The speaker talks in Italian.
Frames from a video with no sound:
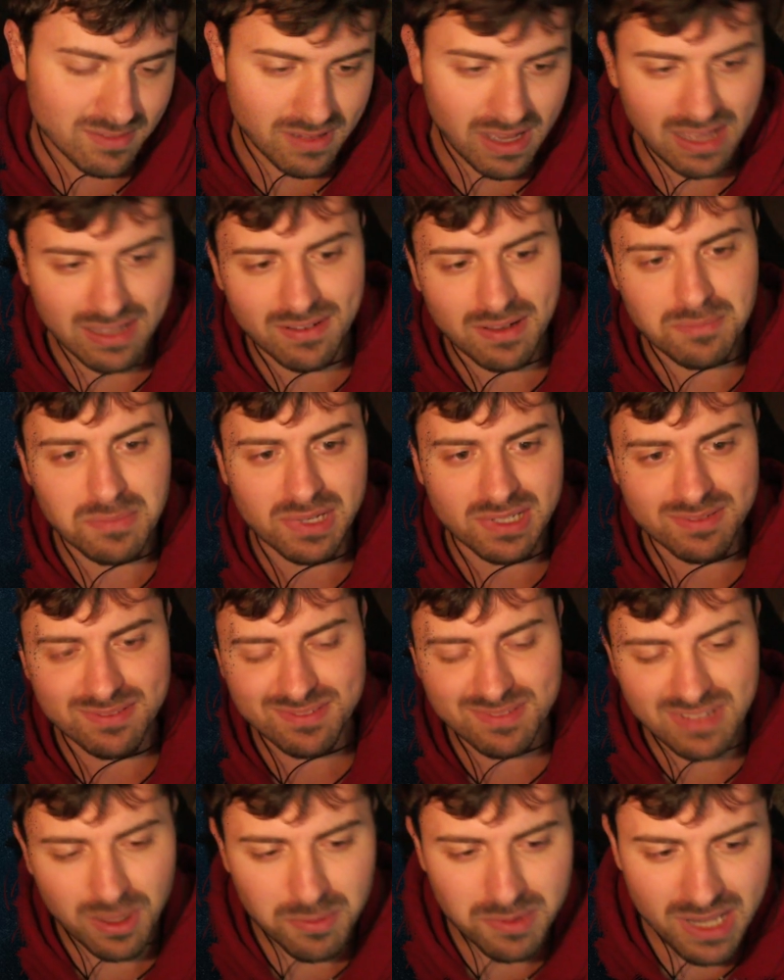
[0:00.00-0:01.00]
Ah, vabbè,
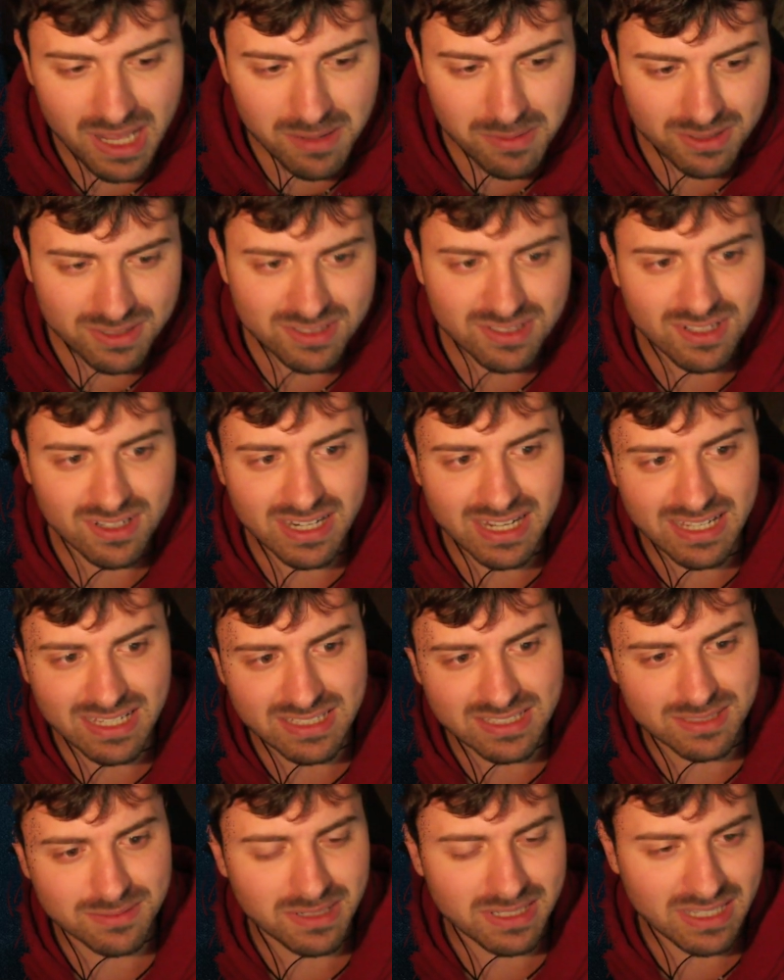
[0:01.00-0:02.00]
nominiamo Di
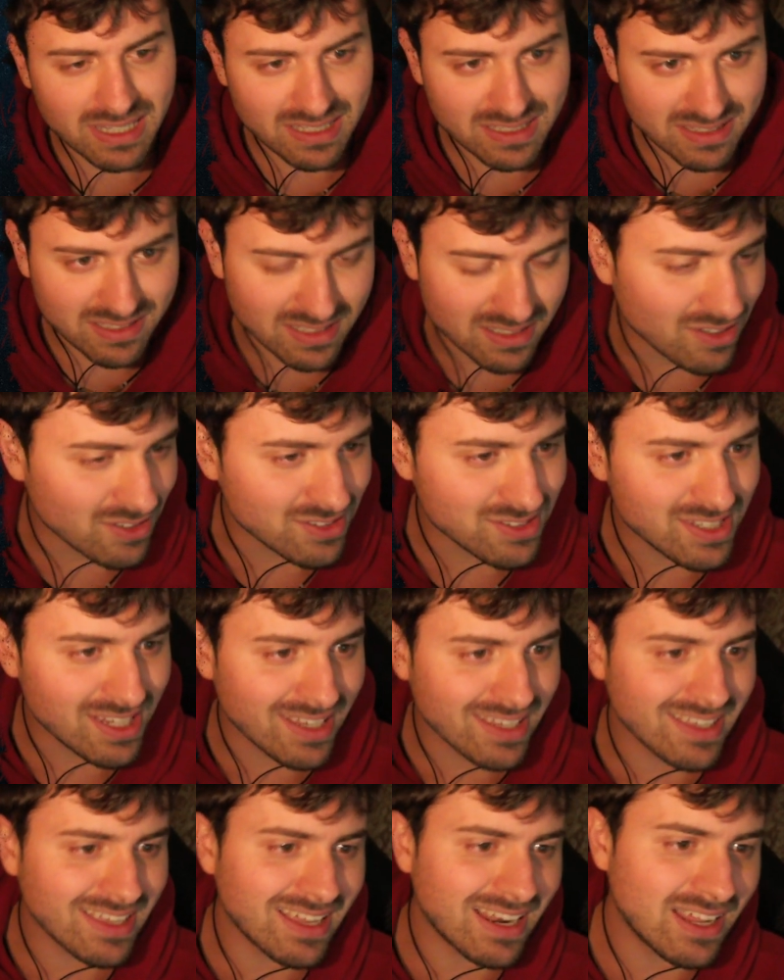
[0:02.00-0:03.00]
Lorenzo, ma gli altri non
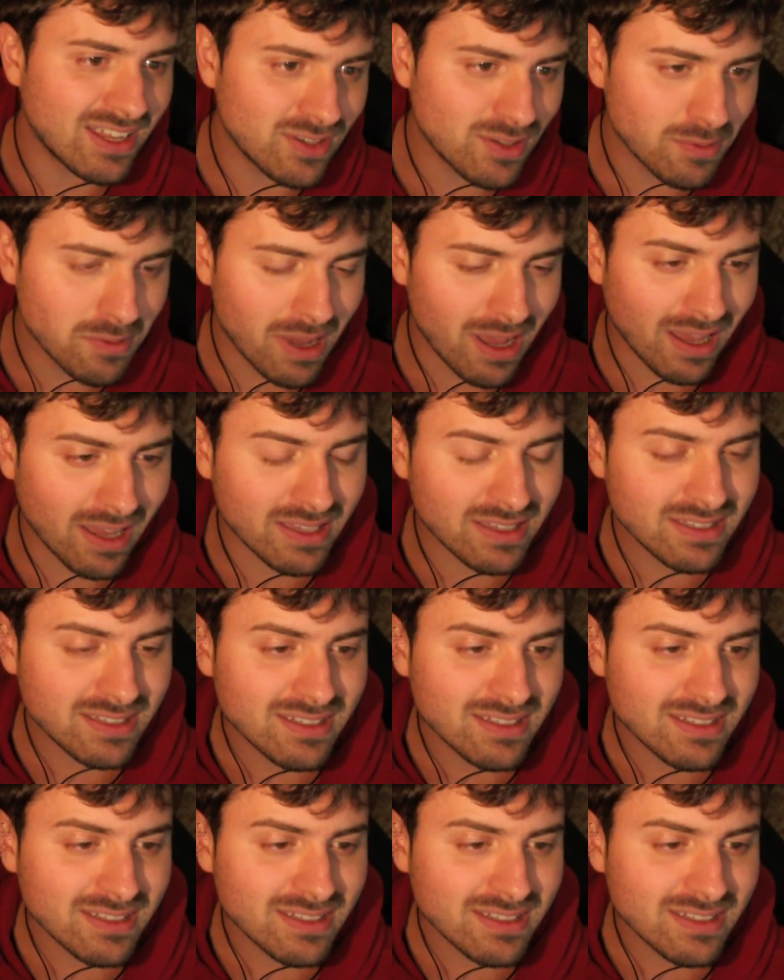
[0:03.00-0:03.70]
segneranno mai.